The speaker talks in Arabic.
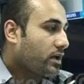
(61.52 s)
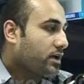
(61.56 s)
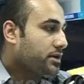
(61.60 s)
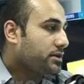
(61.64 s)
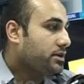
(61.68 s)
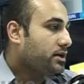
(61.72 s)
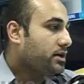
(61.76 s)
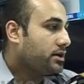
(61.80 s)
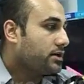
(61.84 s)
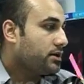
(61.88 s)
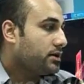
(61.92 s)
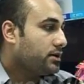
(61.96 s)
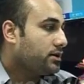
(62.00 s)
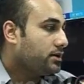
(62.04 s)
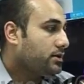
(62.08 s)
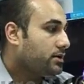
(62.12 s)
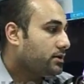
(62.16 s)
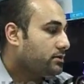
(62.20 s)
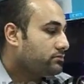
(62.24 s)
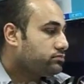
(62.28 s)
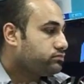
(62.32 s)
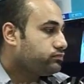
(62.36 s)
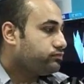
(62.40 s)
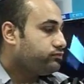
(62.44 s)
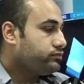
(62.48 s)
يعني
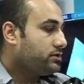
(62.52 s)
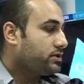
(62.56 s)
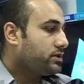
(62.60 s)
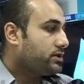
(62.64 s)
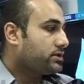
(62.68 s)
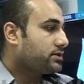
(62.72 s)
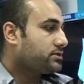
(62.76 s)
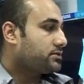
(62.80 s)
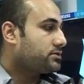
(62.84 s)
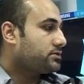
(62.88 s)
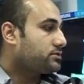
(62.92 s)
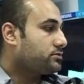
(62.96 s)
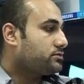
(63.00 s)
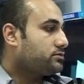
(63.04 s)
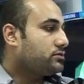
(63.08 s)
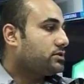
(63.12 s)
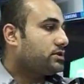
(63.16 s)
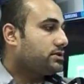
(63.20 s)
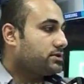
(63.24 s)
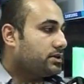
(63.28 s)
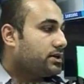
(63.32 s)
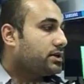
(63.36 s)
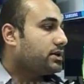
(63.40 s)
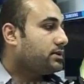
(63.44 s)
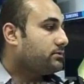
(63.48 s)
فيك تقولي
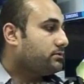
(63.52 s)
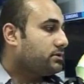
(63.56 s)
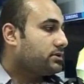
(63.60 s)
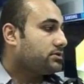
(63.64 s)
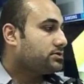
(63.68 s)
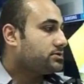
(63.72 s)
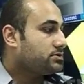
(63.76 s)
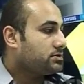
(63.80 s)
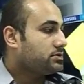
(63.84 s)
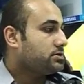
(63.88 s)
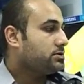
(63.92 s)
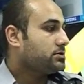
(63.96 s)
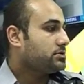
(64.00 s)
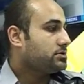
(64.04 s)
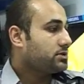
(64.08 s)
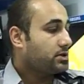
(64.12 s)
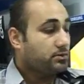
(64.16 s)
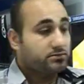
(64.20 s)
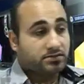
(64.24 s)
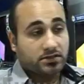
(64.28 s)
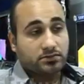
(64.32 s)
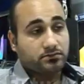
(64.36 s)
تقريبا شي 50%